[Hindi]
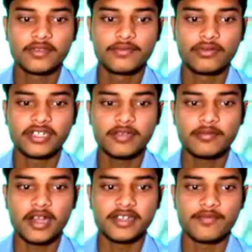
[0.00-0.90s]
फ्रूटिंग
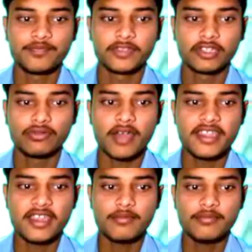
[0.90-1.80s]
बॉडी तो
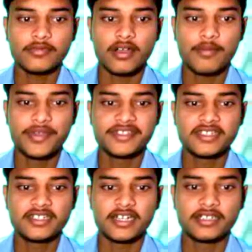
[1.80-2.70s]
आइए हम अब
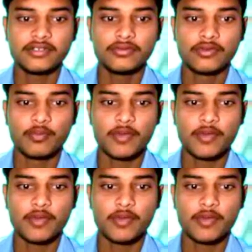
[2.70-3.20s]
वेजिटेटिव